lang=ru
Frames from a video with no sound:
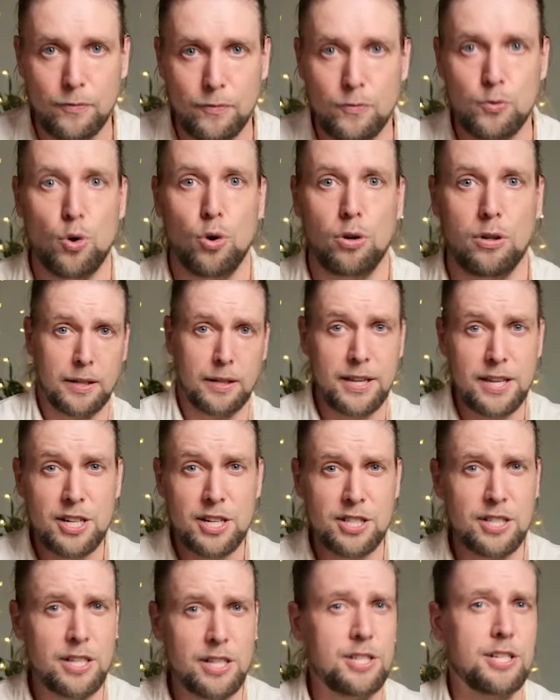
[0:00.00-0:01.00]
Все.
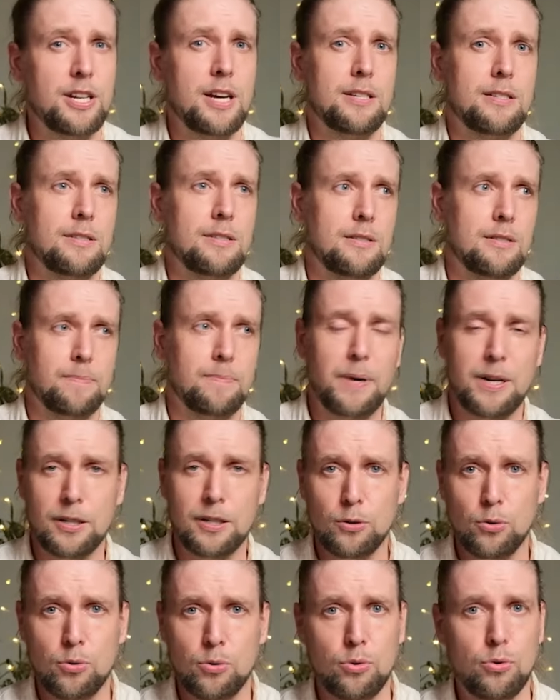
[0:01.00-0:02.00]
Конечно, сейчас по
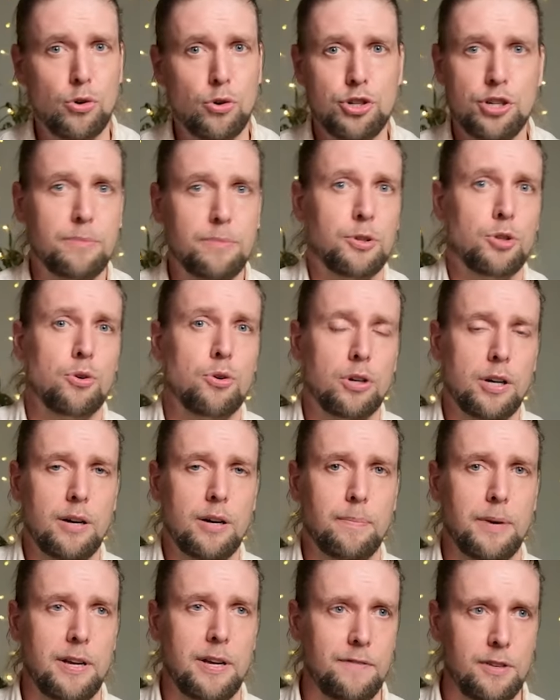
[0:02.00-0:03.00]
рынку очень много
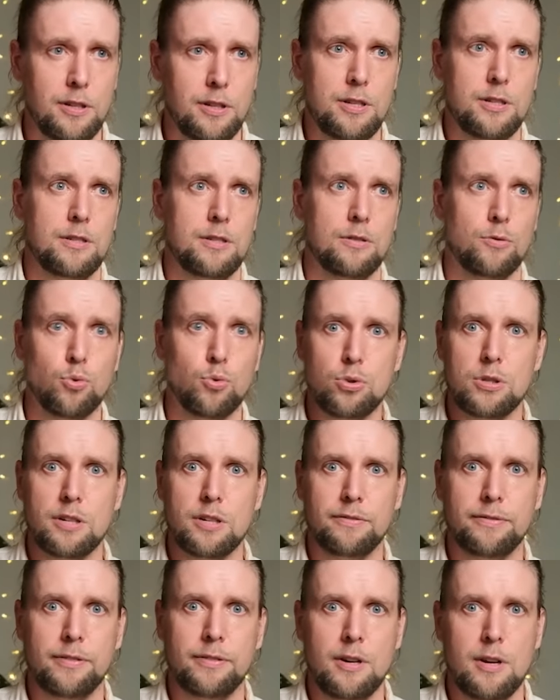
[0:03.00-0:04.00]
появилось
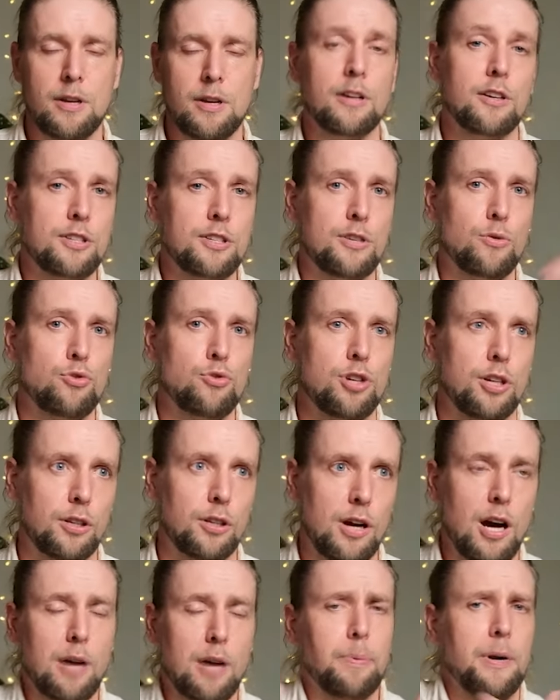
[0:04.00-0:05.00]
курсов, где учат,
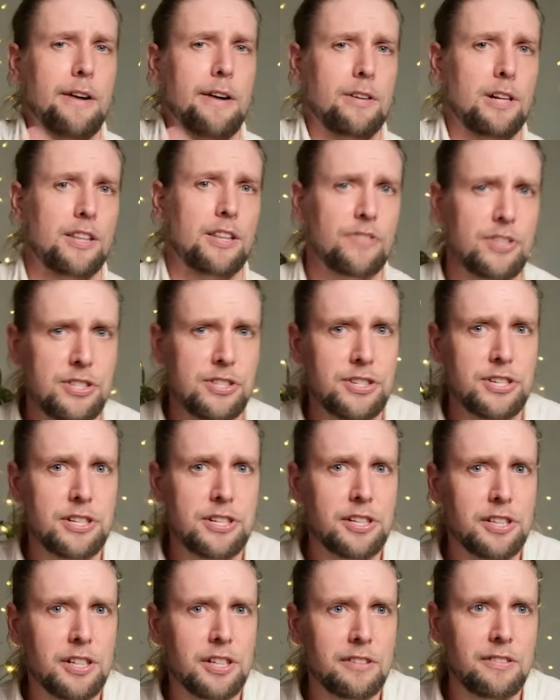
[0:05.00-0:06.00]
как правильно
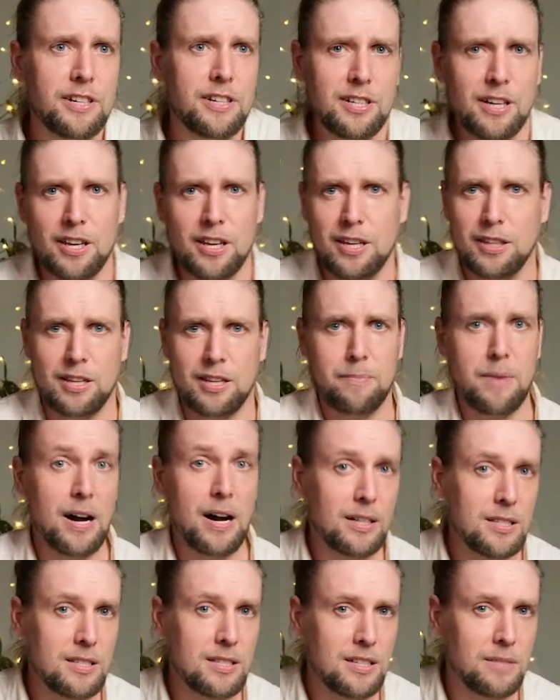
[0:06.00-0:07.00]
инвестировать, какие там
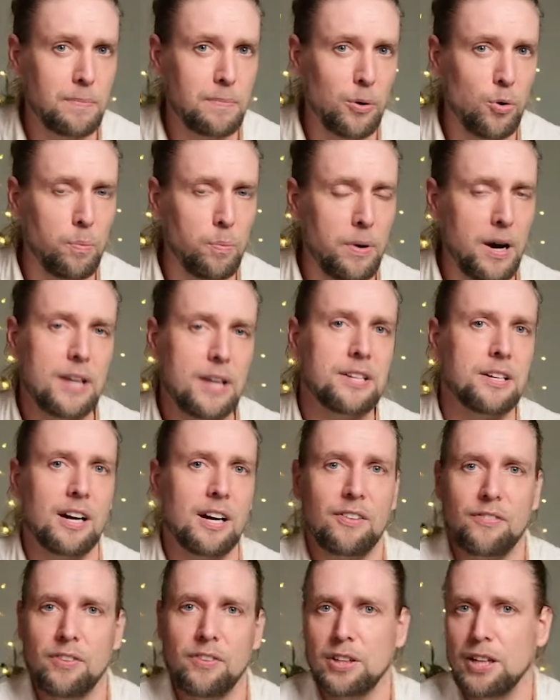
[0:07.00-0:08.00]
акции покупать,
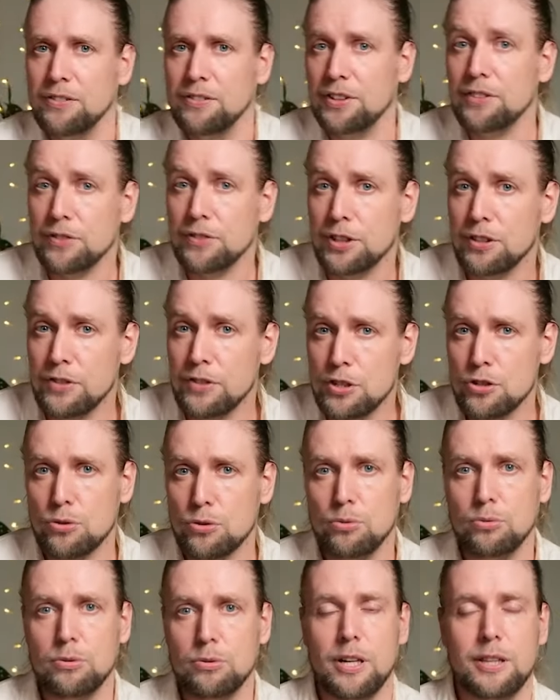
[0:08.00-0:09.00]
как вкладывать в
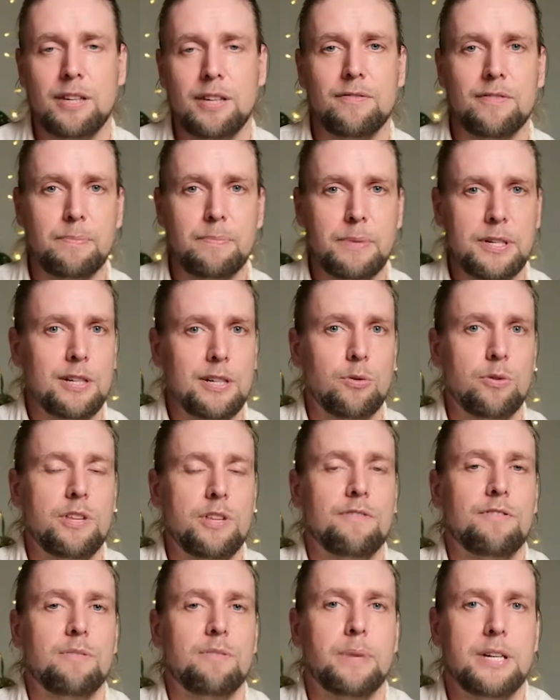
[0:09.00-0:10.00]
недвижку, да, там в ипотеку, или
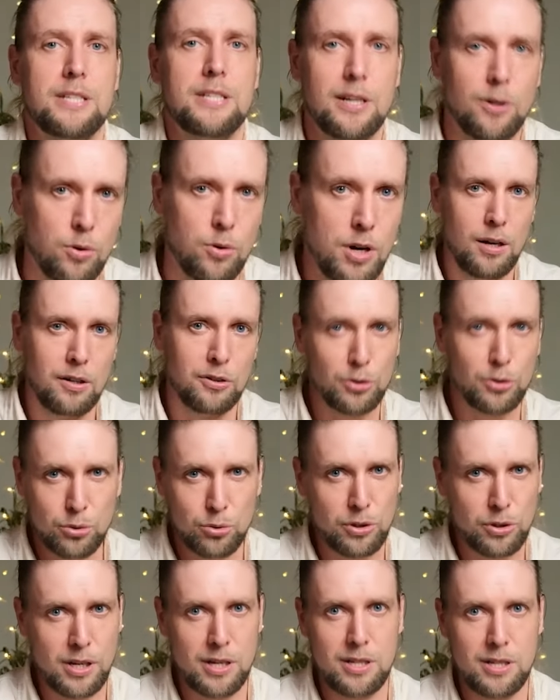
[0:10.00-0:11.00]
не в ипотеку. Но
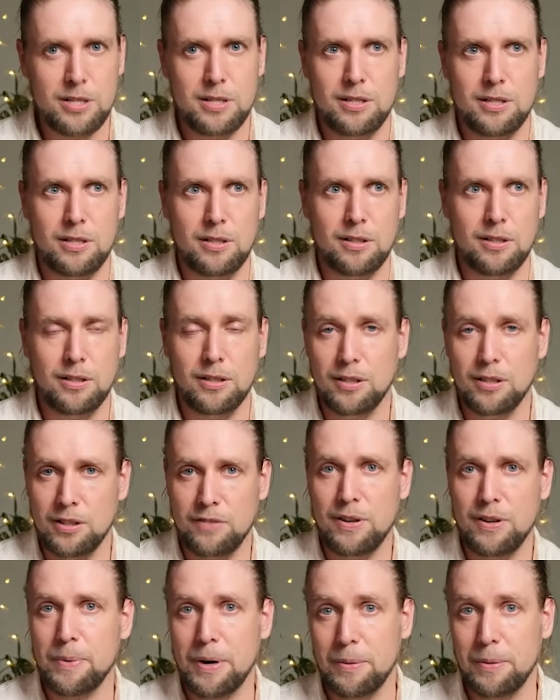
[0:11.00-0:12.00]
тут есть э,
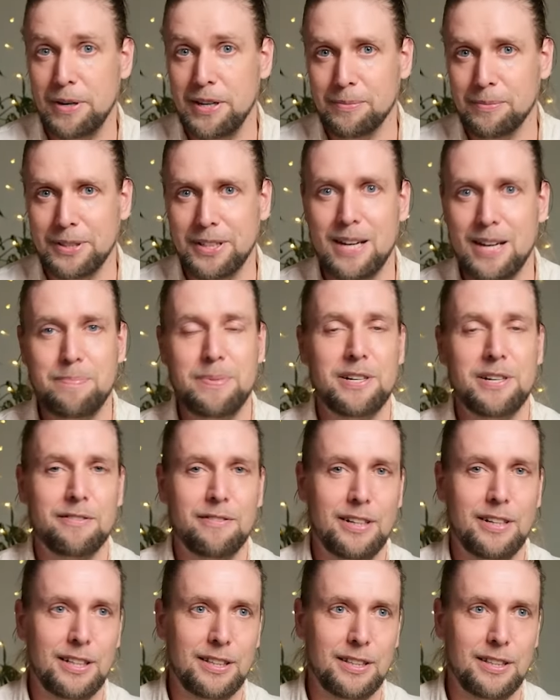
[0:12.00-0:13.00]
две проблемы, да.
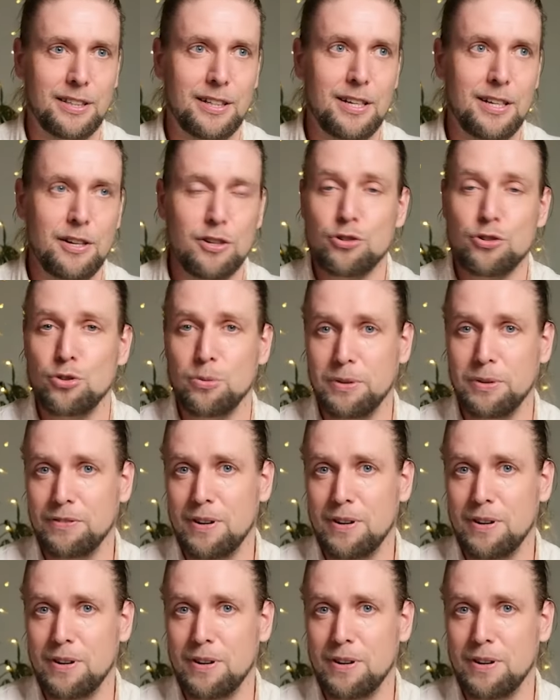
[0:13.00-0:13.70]
Первое это, чтобы